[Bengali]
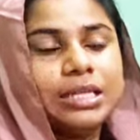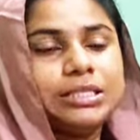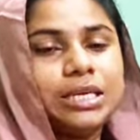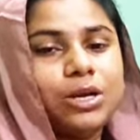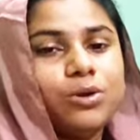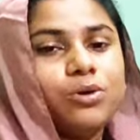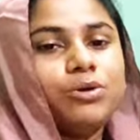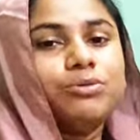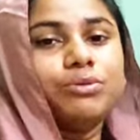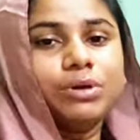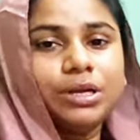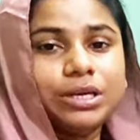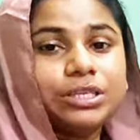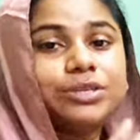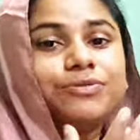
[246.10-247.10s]
যেন
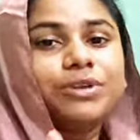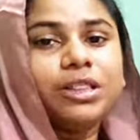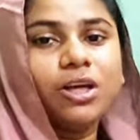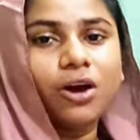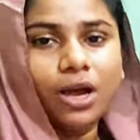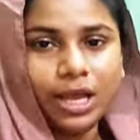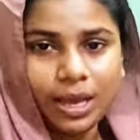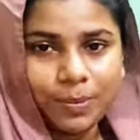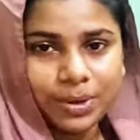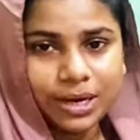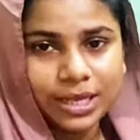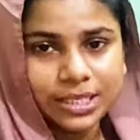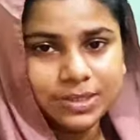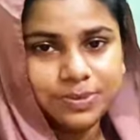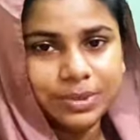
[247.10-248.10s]
রিভিল হয় আমার
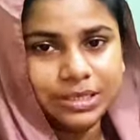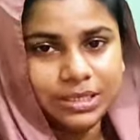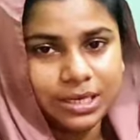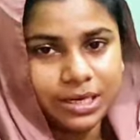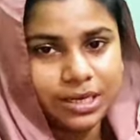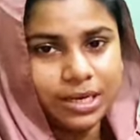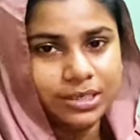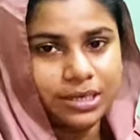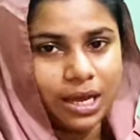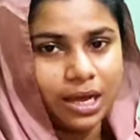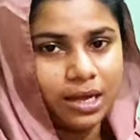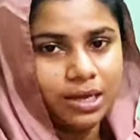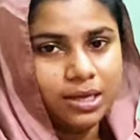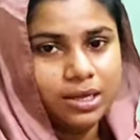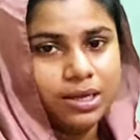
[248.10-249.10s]
হাজব্যান্ডের ইয়েটা
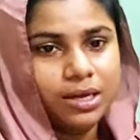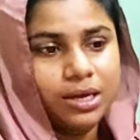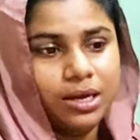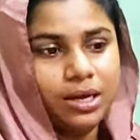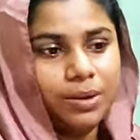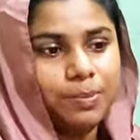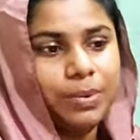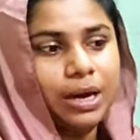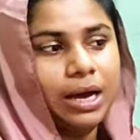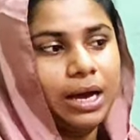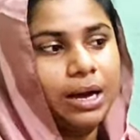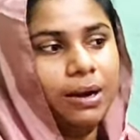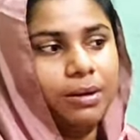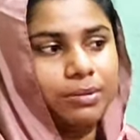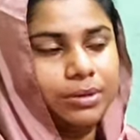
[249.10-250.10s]
বা
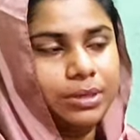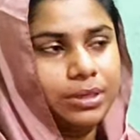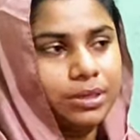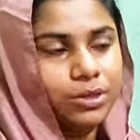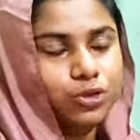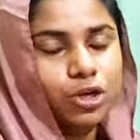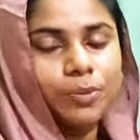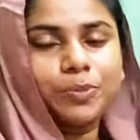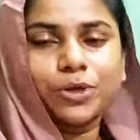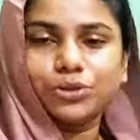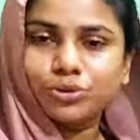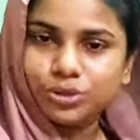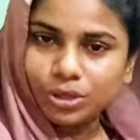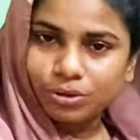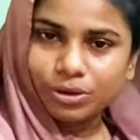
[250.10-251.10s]
সব
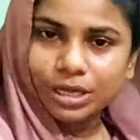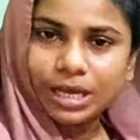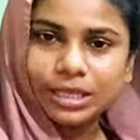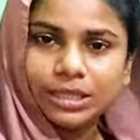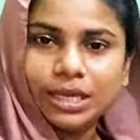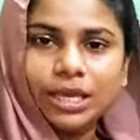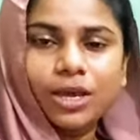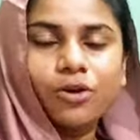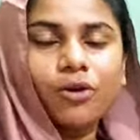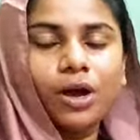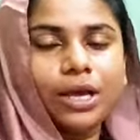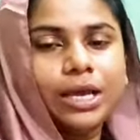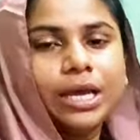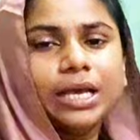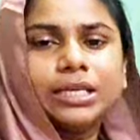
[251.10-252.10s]
কিছু যেন এখান থেকে
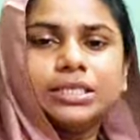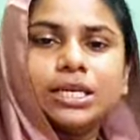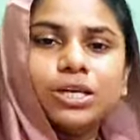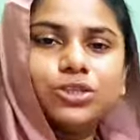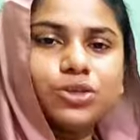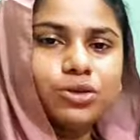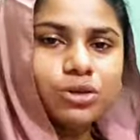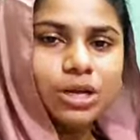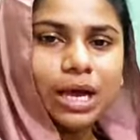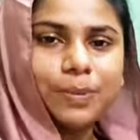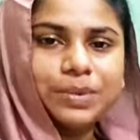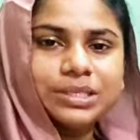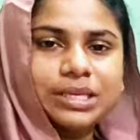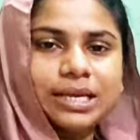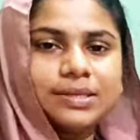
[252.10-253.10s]
হয় সেই জন্য
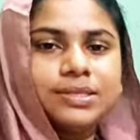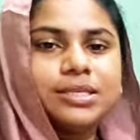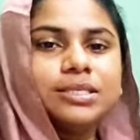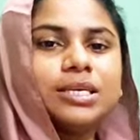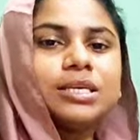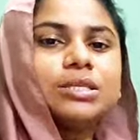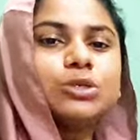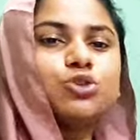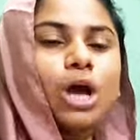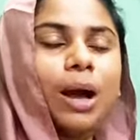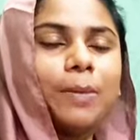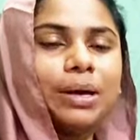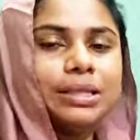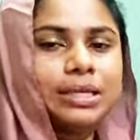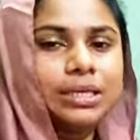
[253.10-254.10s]
আমি চাইছি যে
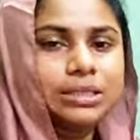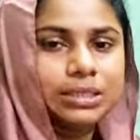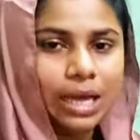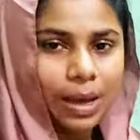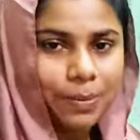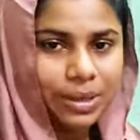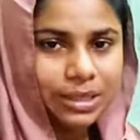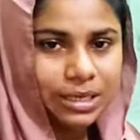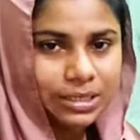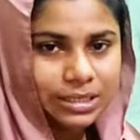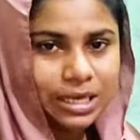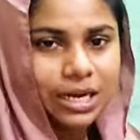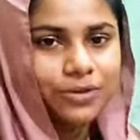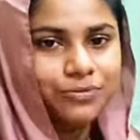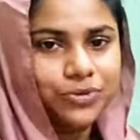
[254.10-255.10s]
আমাদের আমাদের
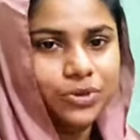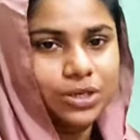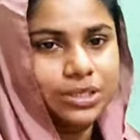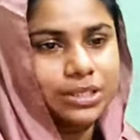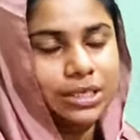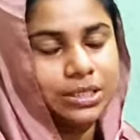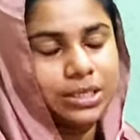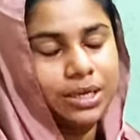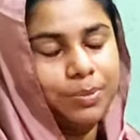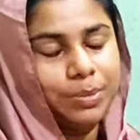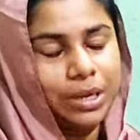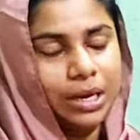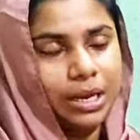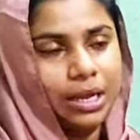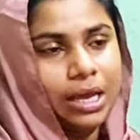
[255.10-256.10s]
যারা ভিউয়ার্স আছে
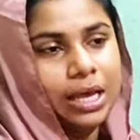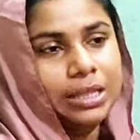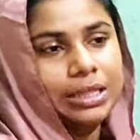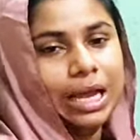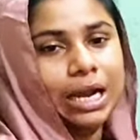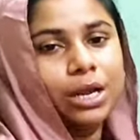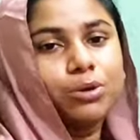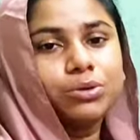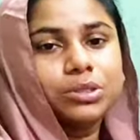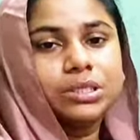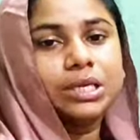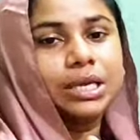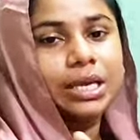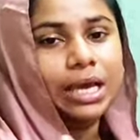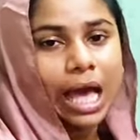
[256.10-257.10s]
মানে তারা
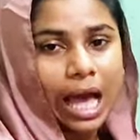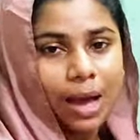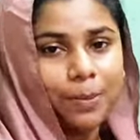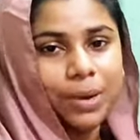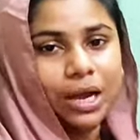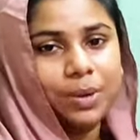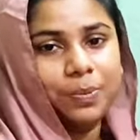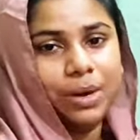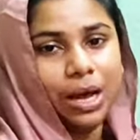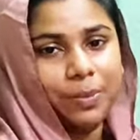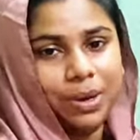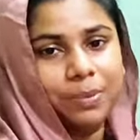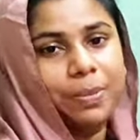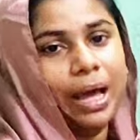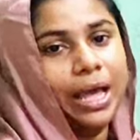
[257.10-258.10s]
হচ্ছে কি আমার বা
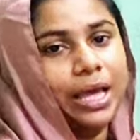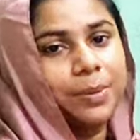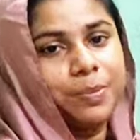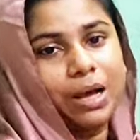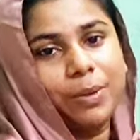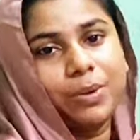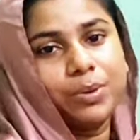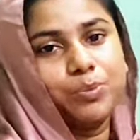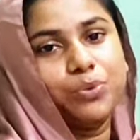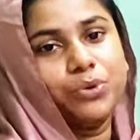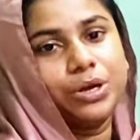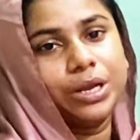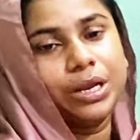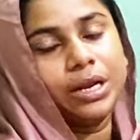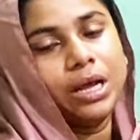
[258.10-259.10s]
আমার ভাইয়ের বা আমার
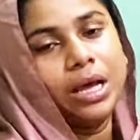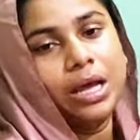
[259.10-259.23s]
বোনের